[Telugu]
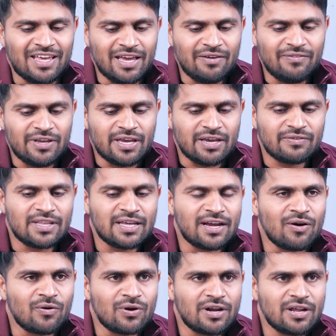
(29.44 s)
ఏవి ఏ
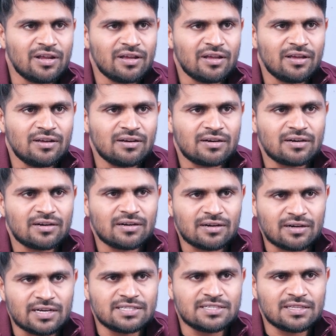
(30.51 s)
విధంగా ఉంటే
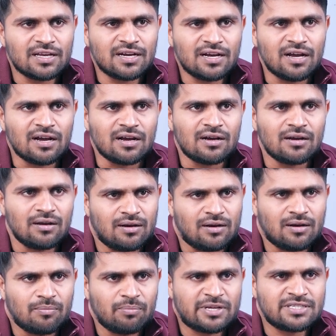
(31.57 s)
ఖచ్చితంగా
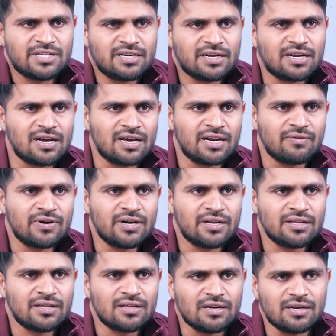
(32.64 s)
ప్లజెంట్గా
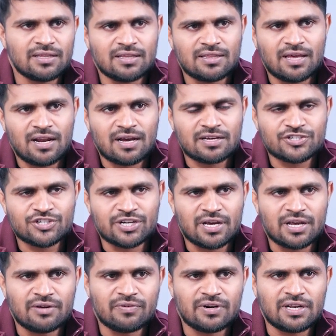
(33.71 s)
కానివ్వండి లేదా ధనాకర్షణ
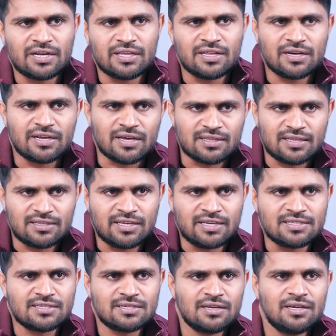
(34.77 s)
కానివ్వండి లేదంటే అదర్
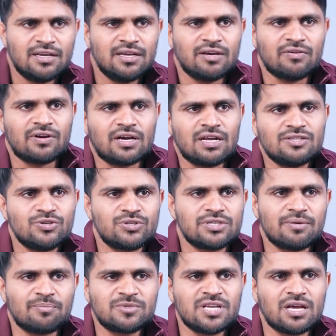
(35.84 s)
థింగ్స్ మన కలిసి
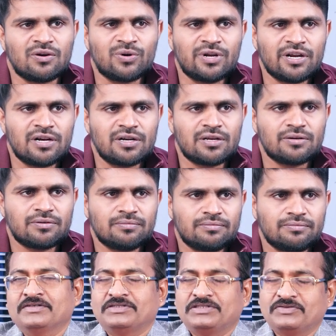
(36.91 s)
వచ్చే అంశాలు ఉంటాయంటారు
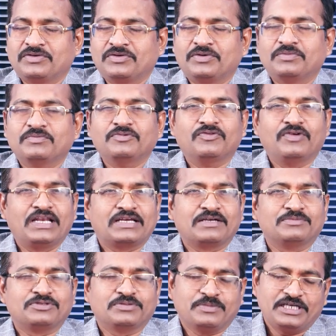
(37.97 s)
శివ ఓం
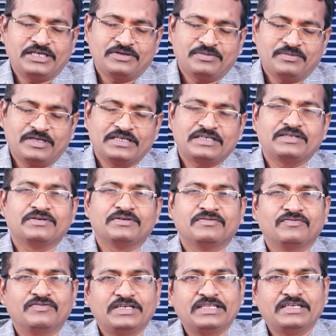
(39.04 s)
వెల్కమ్ టు మై హోమ్ లక్కీ
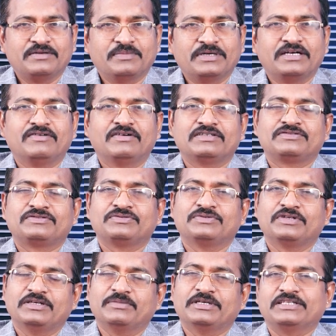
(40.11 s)
హోమ్ వేదిక్ మహావాస్తు
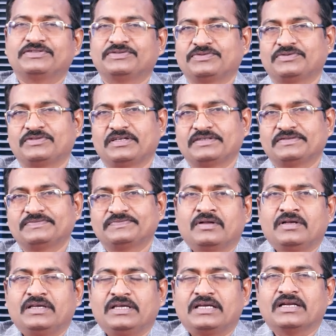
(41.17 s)
అండ్ మణిసూత్ర
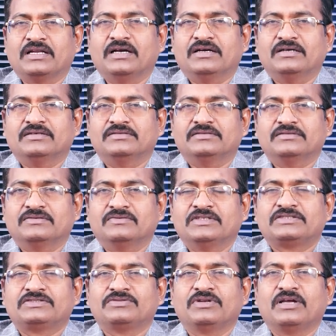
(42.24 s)
ఇక్కడ
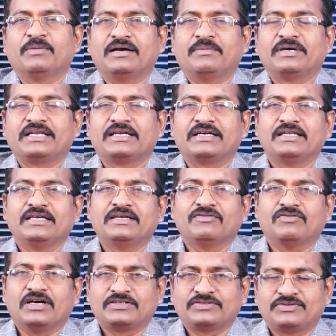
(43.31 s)
వస్తువుల అమరికనే
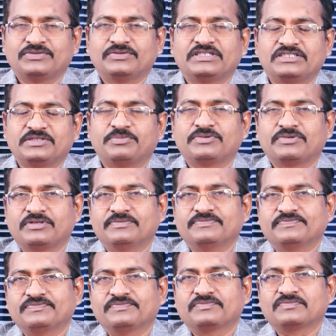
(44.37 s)
వాస్తు అని చెప్పుకున్నాం
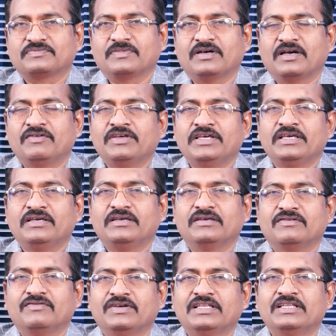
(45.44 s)
అవి
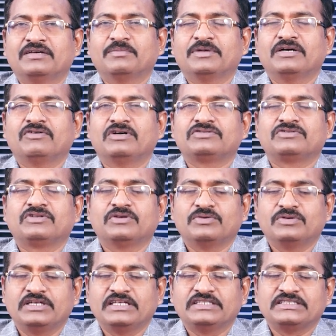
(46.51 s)
వేదిక్ మహావాస్తులో
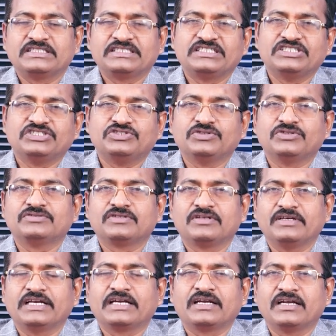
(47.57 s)
ఉండే సిక్స్టీన్
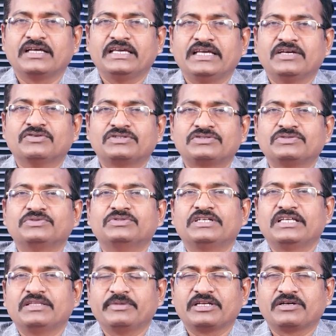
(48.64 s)
జోన్స్లో ఎక్కడ ఏ వస్తువు
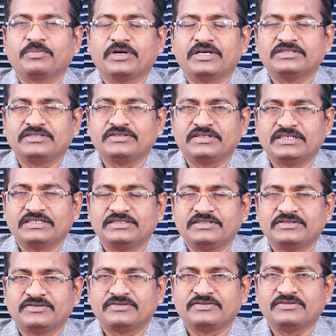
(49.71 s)
ఉంటే అది మనకు పాజిటివ్
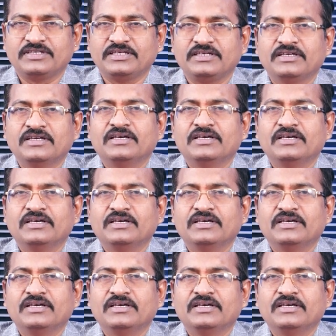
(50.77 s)
ఎనర్జీని ఇస్తుంది